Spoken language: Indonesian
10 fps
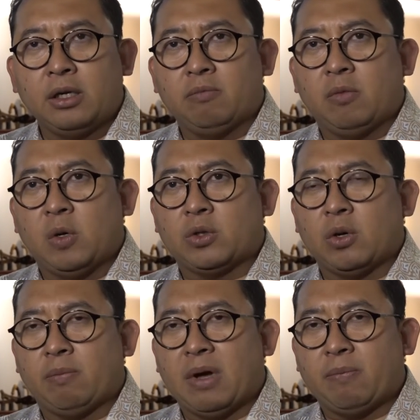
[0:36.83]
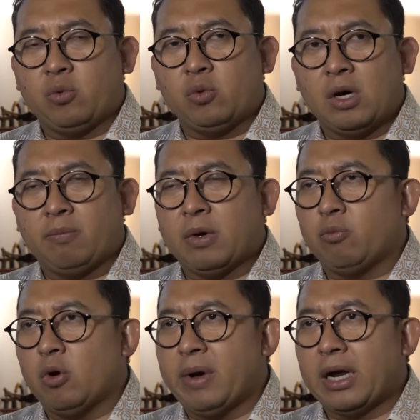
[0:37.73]
Bahwa soal Papua,
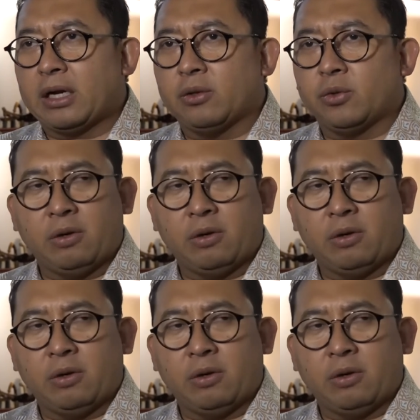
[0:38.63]
Papua Barat itu